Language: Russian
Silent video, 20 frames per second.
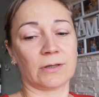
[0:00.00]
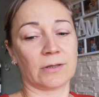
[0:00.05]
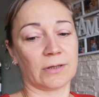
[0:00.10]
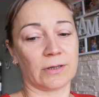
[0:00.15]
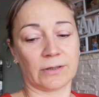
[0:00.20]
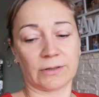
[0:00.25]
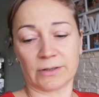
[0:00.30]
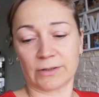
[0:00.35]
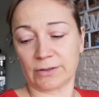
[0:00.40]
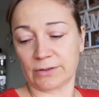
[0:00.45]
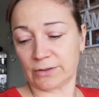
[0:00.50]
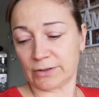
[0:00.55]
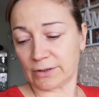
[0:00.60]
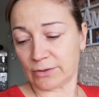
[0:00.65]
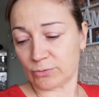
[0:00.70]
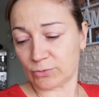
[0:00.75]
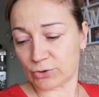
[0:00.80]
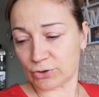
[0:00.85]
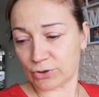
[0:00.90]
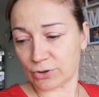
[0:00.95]
На этой
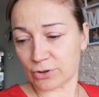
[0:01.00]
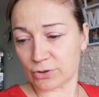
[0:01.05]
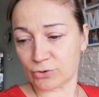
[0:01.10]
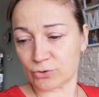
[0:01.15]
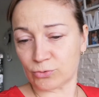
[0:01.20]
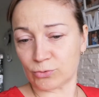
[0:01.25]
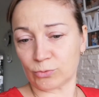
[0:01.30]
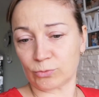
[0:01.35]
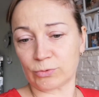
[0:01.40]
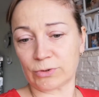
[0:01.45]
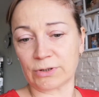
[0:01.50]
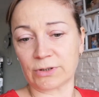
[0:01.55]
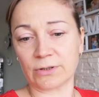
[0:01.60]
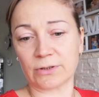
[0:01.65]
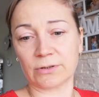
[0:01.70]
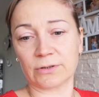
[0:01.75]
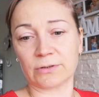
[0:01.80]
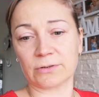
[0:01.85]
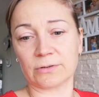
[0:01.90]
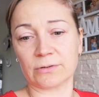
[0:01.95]
неделе уже не хочу никуда
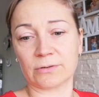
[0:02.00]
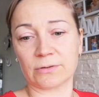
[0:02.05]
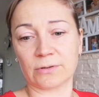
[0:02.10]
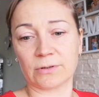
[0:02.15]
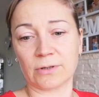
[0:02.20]
ехать.